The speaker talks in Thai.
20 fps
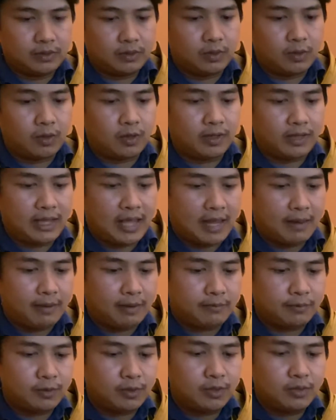ขอแกะแบ
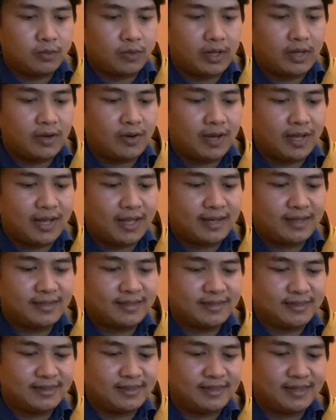บสวยๆหน่อยแล้วกัน
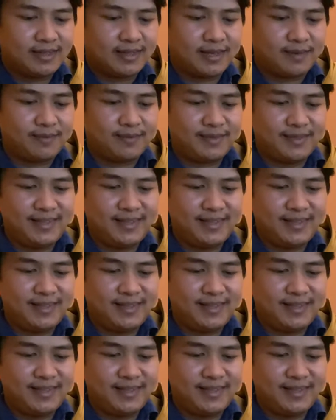นะครับ